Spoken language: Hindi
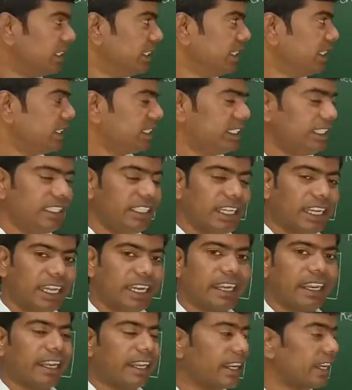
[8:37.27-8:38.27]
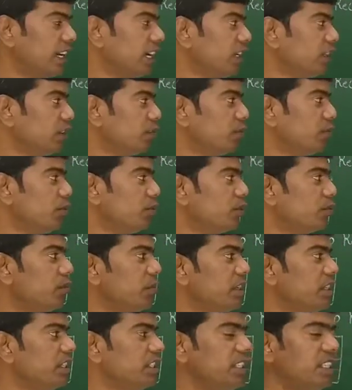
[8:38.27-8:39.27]
डीसी अगर रहेगा तो
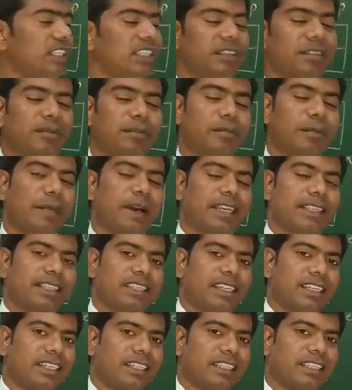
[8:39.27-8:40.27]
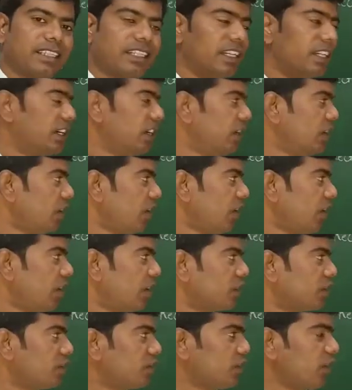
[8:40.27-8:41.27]
उसको इजीली पास करने देगा
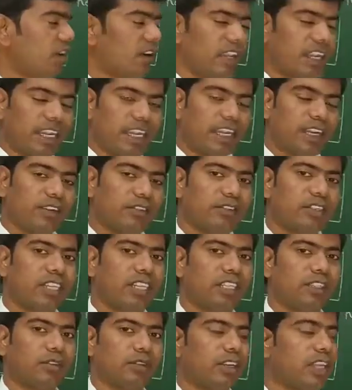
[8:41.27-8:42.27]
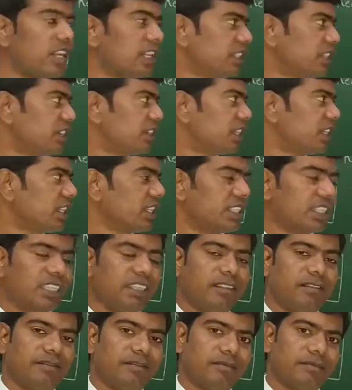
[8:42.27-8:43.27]
और चौक रहेगा उसके लिए थोड़ा रेजिस्टेंस
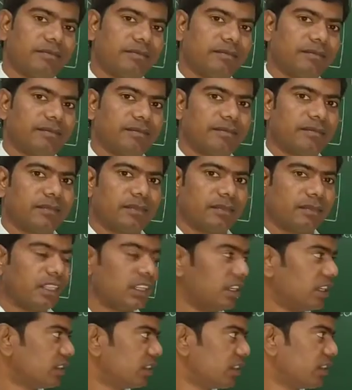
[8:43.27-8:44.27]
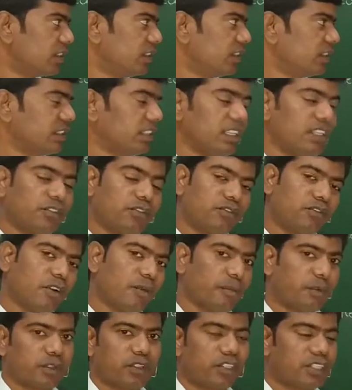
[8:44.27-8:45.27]
की ये रेजिस्टेंस यानी
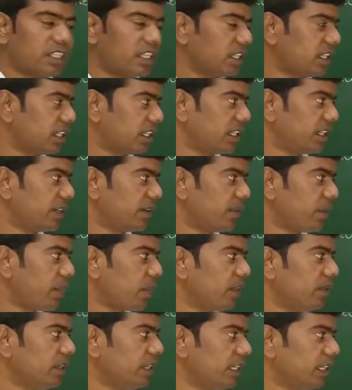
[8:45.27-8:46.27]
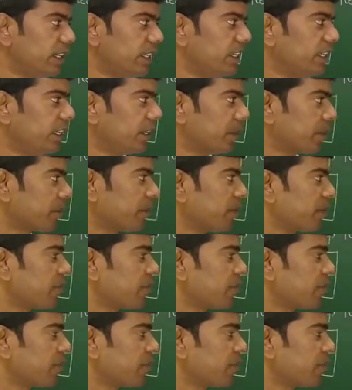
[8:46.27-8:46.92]
इसको अपोजिशन करेगा ठीक है